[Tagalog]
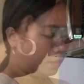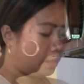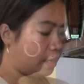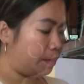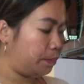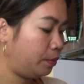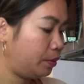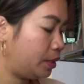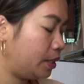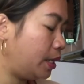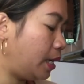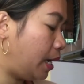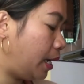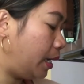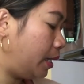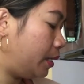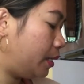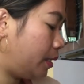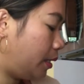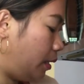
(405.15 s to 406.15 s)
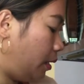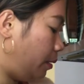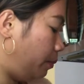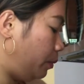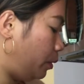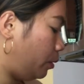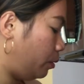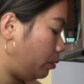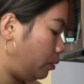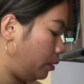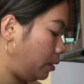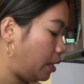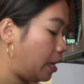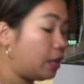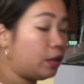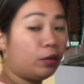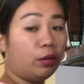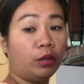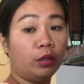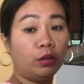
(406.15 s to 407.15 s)
Tapos guys, alam nyo,
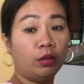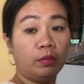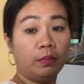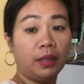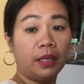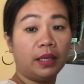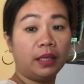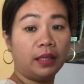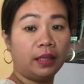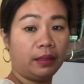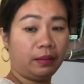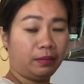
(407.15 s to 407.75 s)
eto itong mga